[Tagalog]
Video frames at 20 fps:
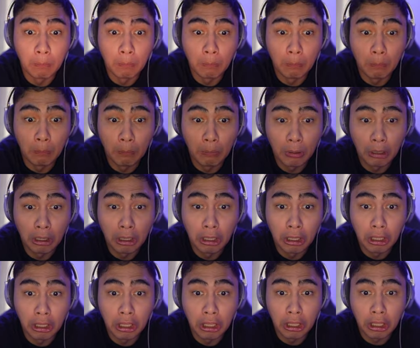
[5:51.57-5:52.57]
What's
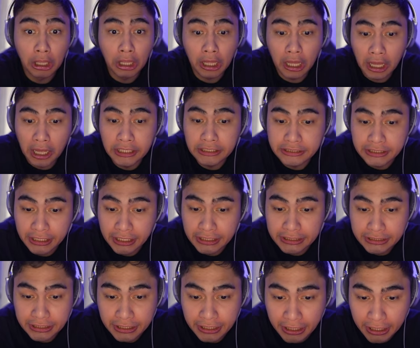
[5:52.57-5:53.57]
wrong with the good? Ah, sige,
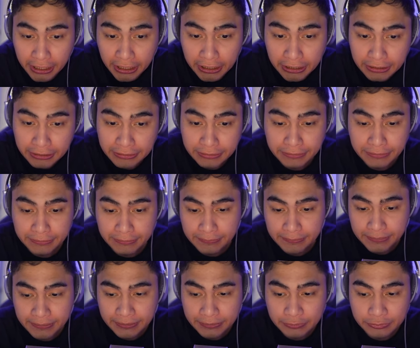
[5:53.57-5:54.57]
sige.
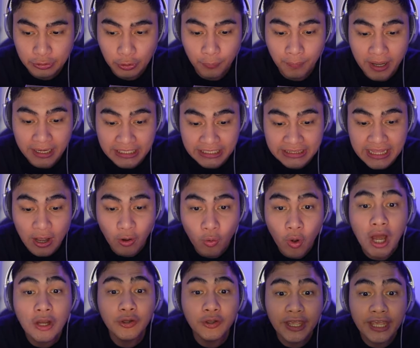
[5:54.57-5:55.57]
Gusto ko makita oh, kung
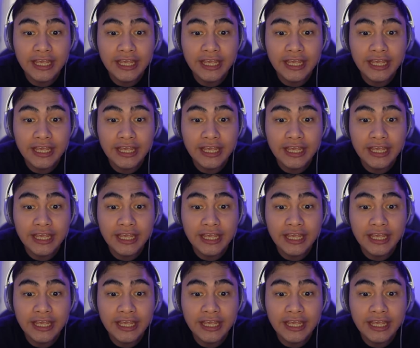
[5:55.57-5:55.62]
ano yung